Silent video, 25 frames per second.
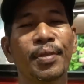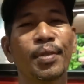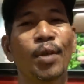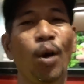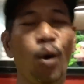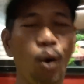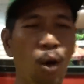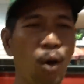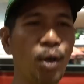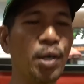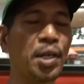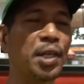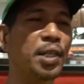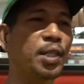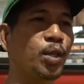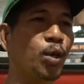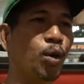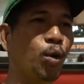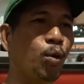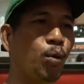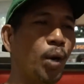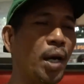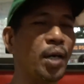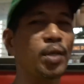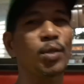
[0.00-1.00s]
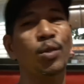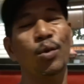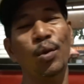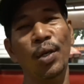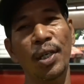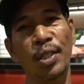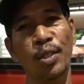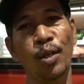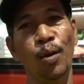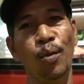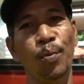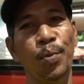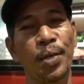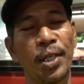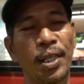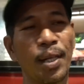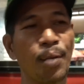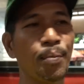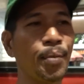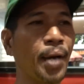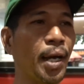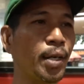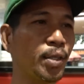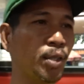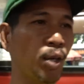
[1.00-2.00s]
Oh gitu, waktu itu
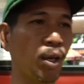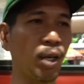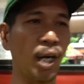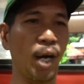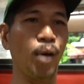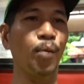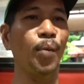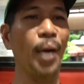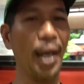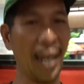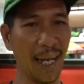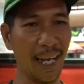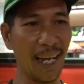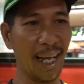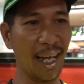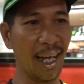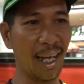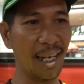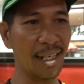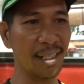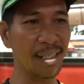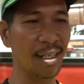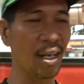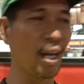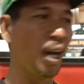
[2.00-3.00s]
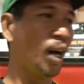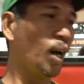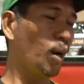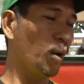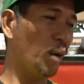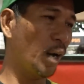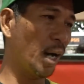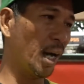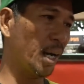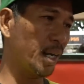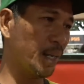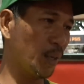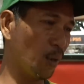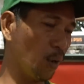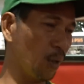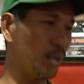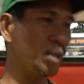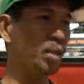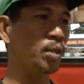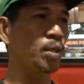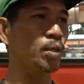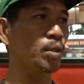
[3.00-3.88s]
pertama ada orang makan Terus,